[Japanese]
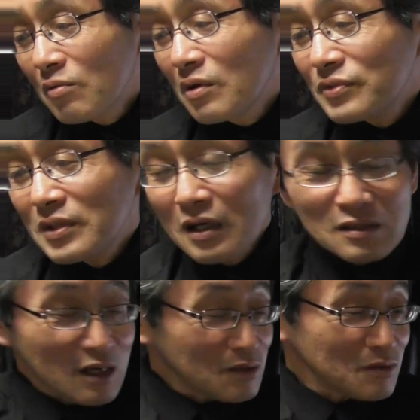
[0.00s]
ういうふうになっ
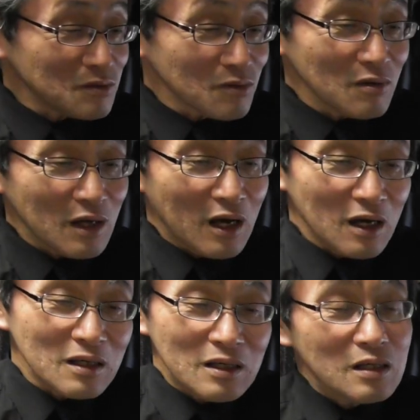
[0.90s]
たかっていうと、やは
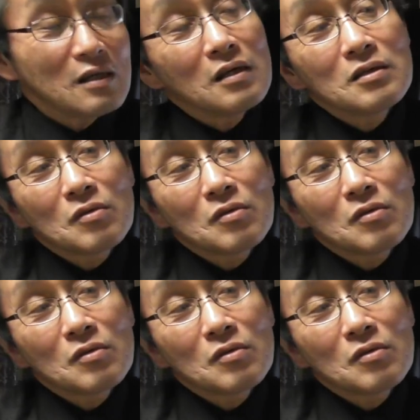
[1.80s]
り、